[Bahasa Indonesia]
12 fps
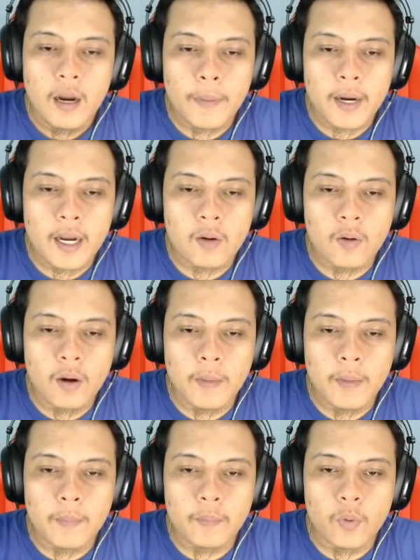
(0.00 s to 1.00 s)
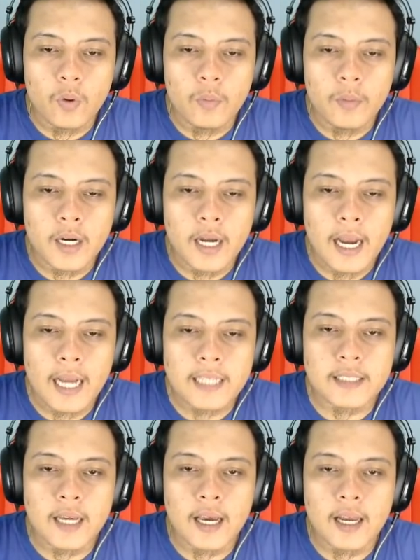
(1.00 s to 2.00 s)
Apakah gua mampu
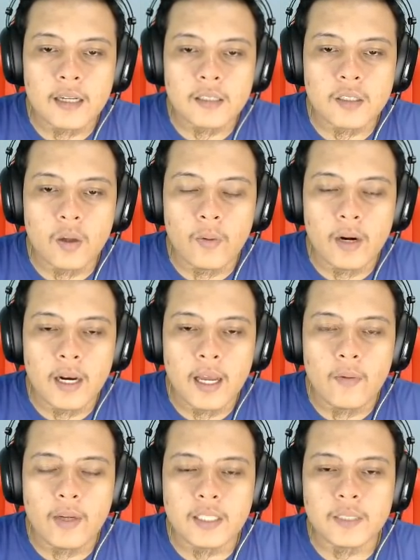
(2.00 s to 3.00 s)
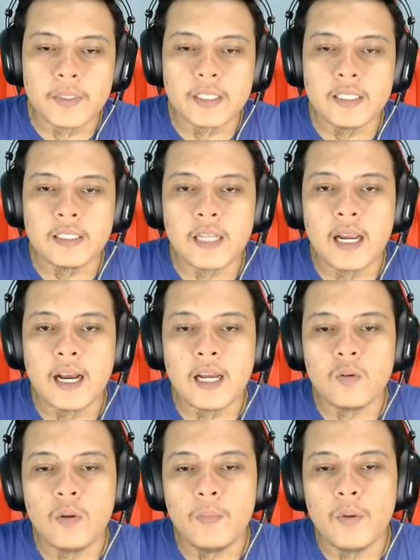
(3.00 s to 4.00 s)
menghajar tower lawan? Sepertinya
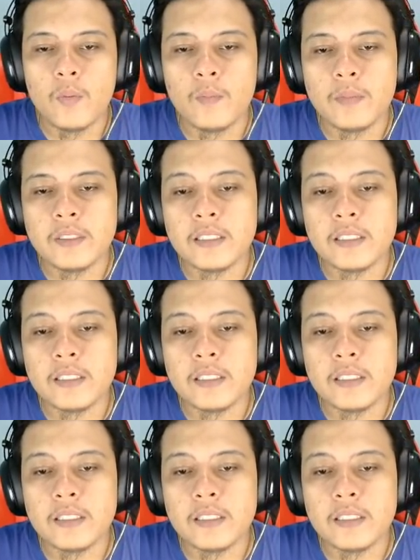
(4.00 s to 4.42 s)
serangan gua belum